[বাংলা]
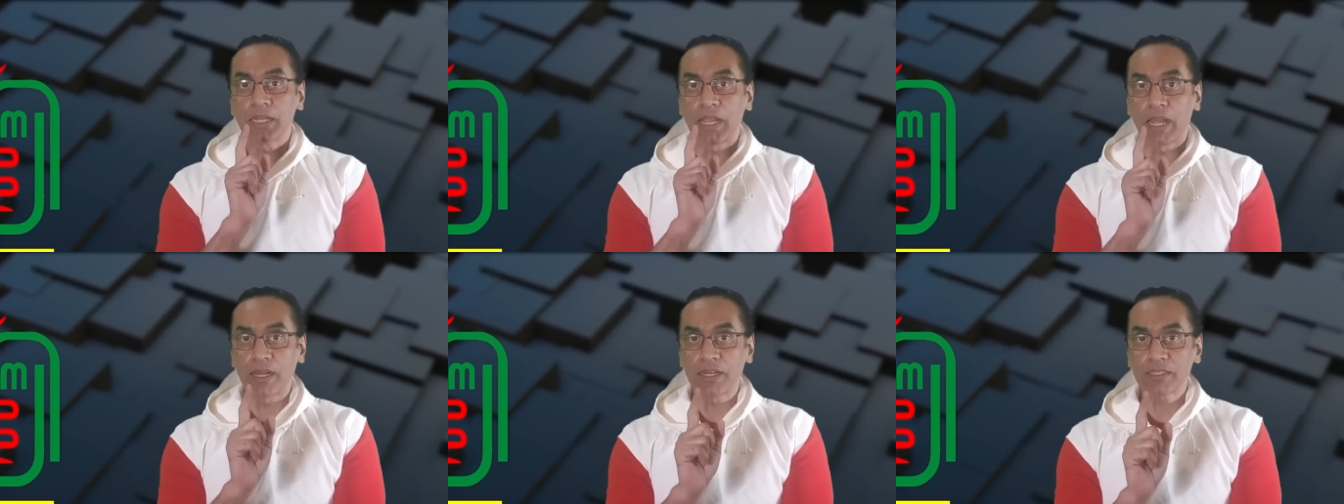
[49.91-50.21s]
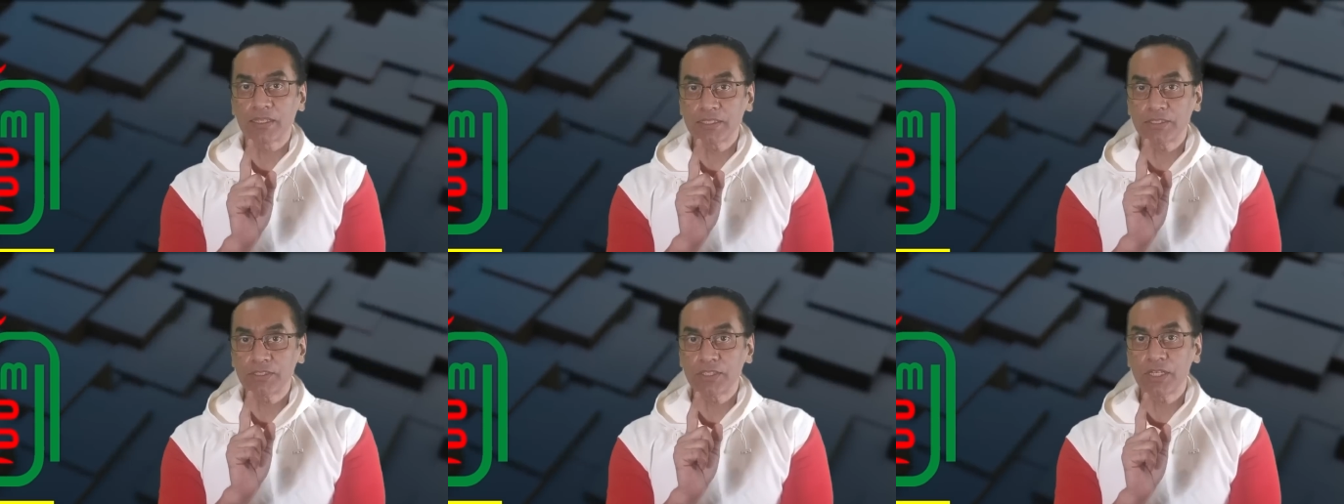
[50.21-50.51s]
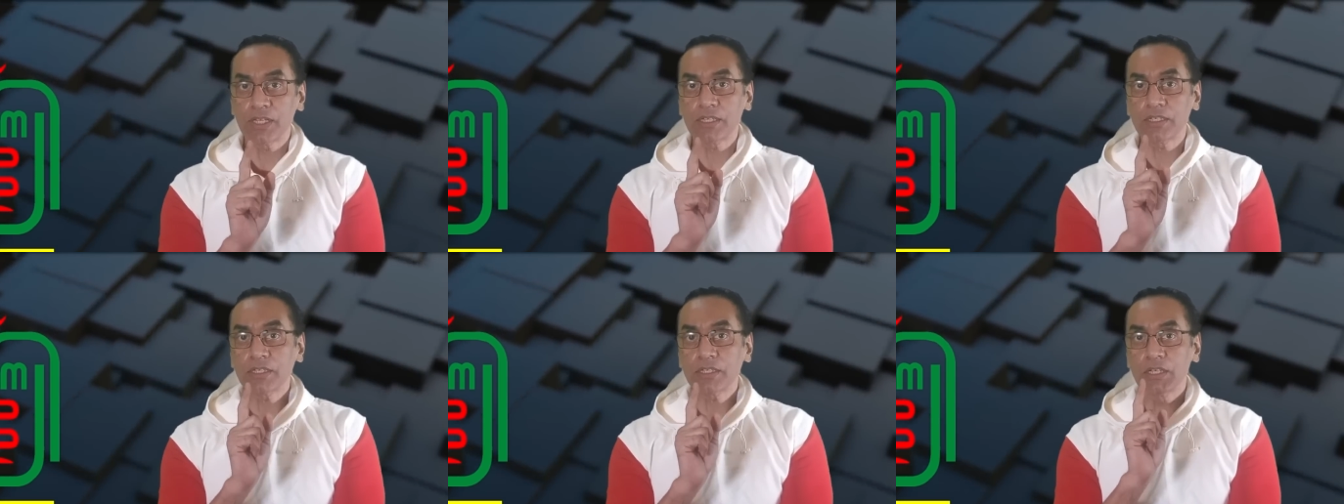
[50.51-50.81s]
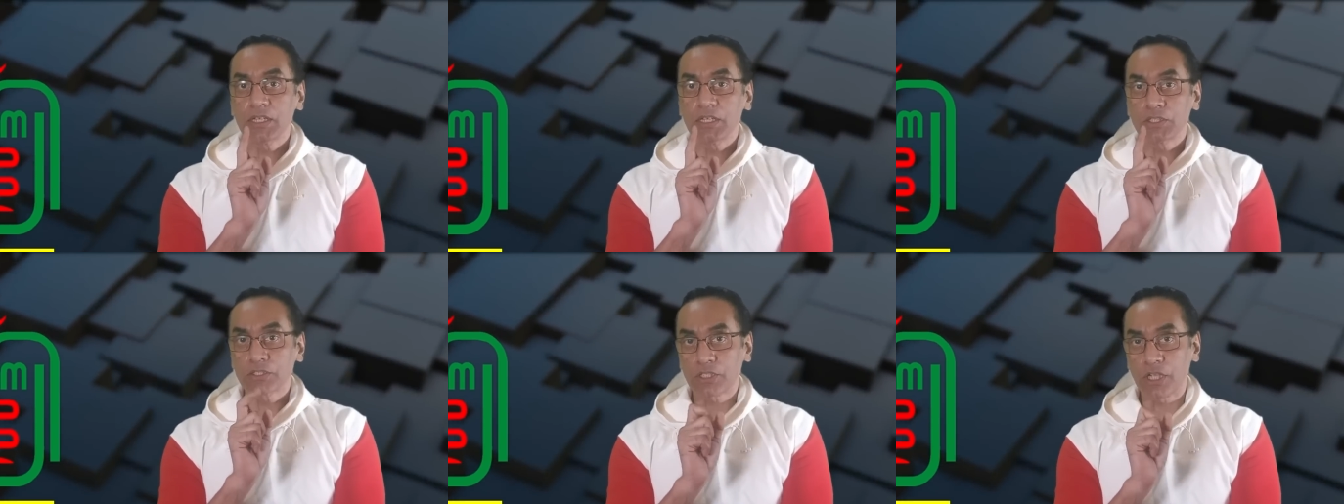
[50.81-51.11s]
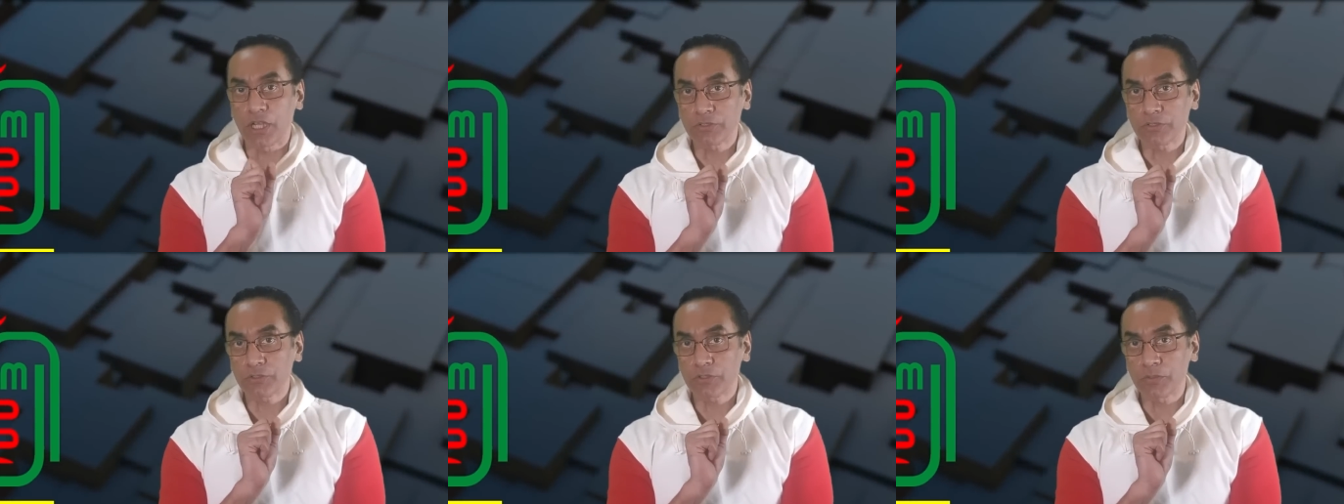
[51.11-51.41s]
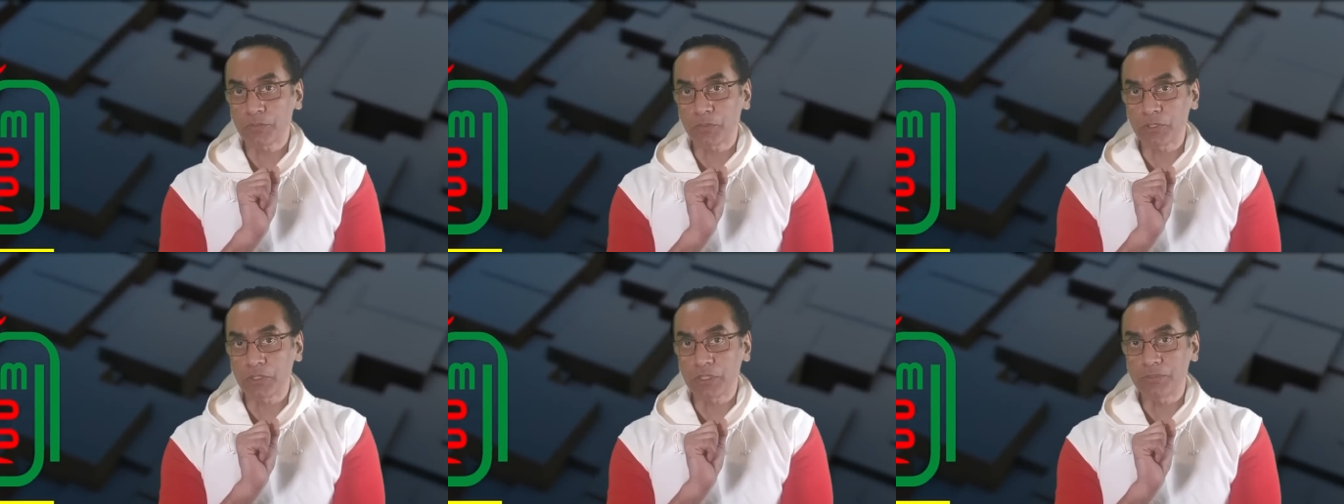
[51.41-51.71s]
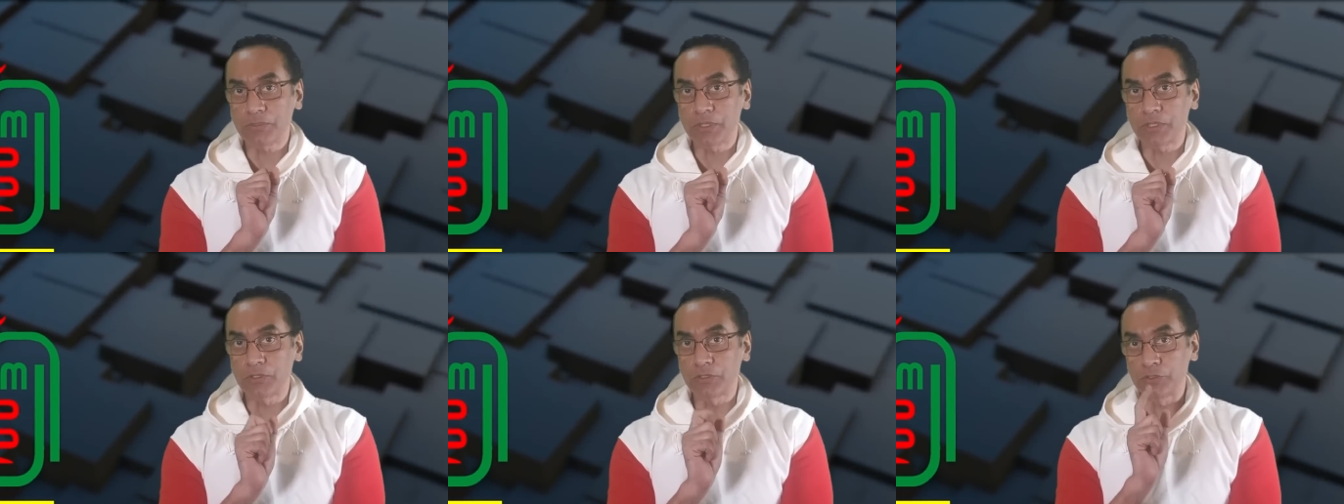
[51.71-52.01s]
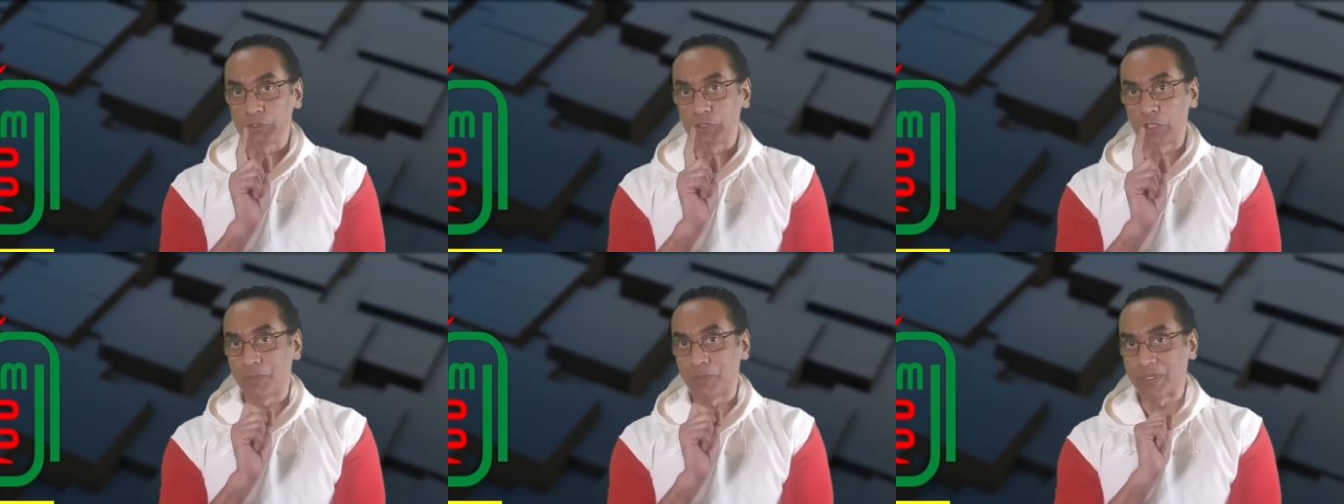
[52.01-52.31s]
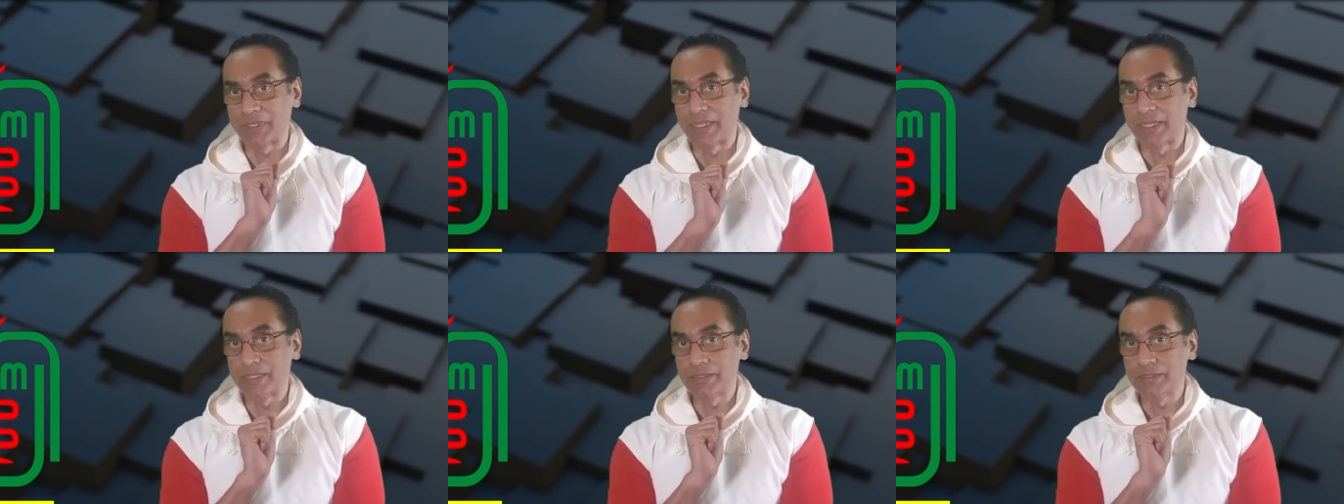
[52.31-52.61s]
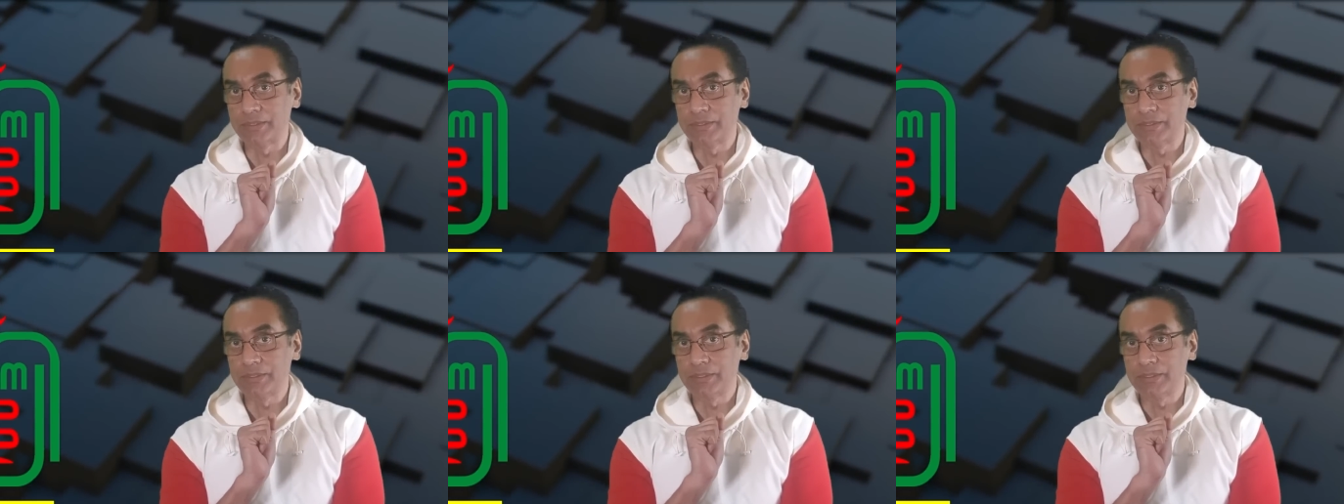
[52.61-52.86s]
খালেদা জিয়ার স্বাস্থ্য প্রতিবেদন জমা দেয়